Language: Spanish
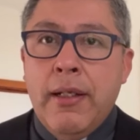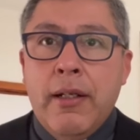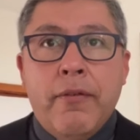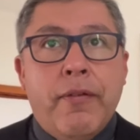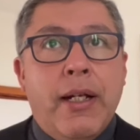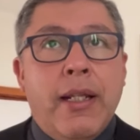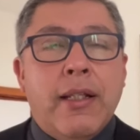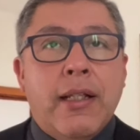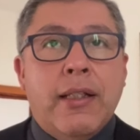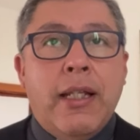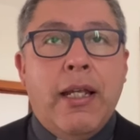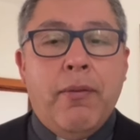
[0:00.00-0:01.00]
Feliz de
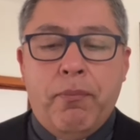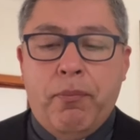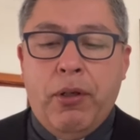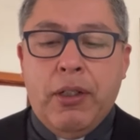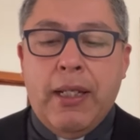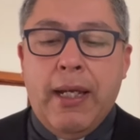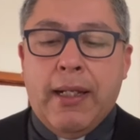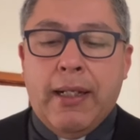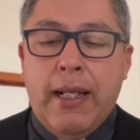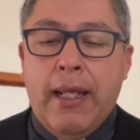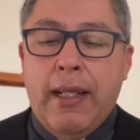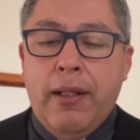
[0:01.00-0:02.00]
ti porque has
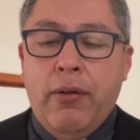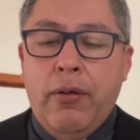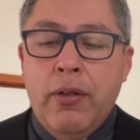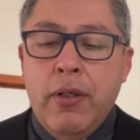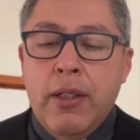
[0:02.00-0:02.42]
creído